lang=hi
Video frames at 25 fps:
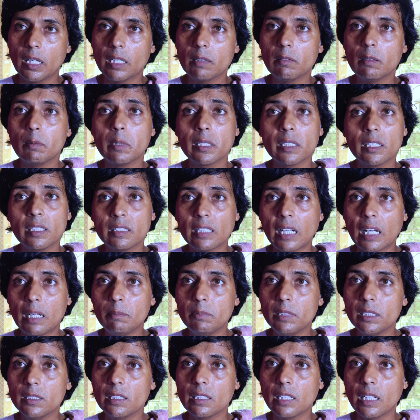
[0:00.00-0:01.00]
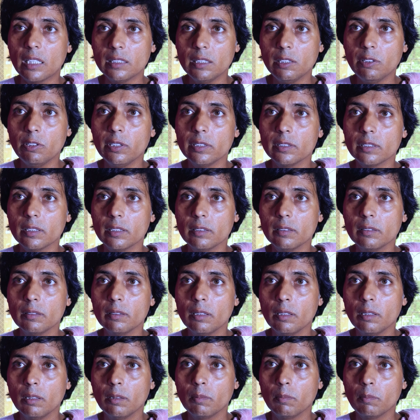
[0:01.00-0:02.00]
मैडम मेरे साथ सोने के लिए राजी
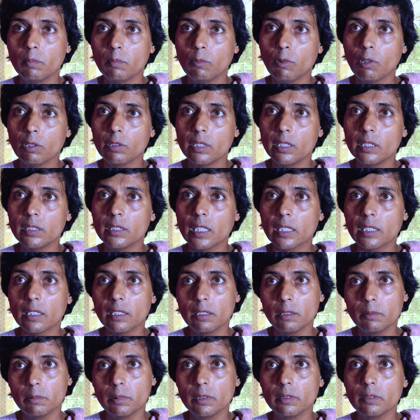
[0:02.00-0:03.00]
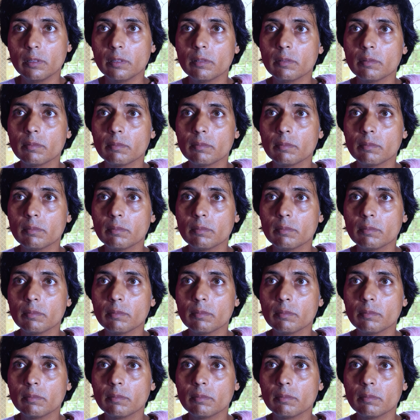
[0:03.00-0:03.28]
हुई है बदले में पैसे लेंगी